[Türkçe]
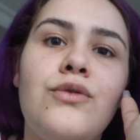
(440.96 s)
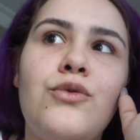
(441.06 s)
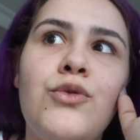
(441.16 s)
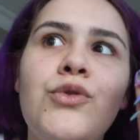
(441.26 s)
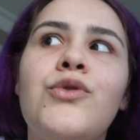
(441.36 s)

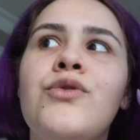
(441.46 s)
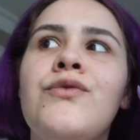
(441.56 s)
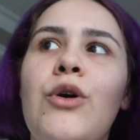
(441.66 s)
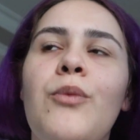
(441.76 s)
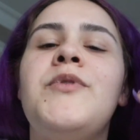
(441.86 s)

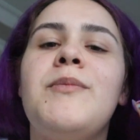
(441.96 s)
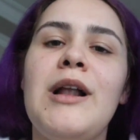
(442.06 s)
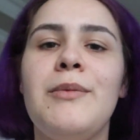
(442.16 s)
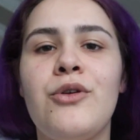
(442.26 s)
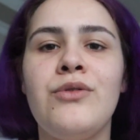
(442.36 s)
uygun ve
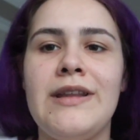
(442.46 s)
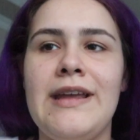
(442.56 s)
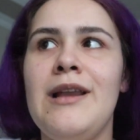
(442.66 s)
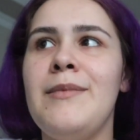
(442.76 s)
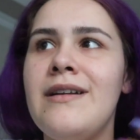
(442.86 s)
optimal bir gün de
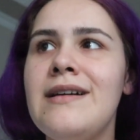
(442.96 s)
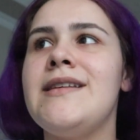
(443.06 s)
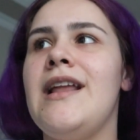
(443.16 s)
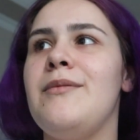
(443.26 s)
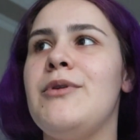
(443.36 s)
değil ama
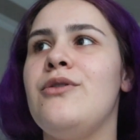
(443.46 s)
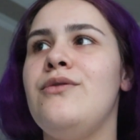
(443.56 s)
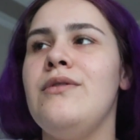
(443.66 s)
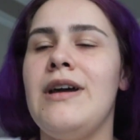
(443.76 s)
rastgele bir gün.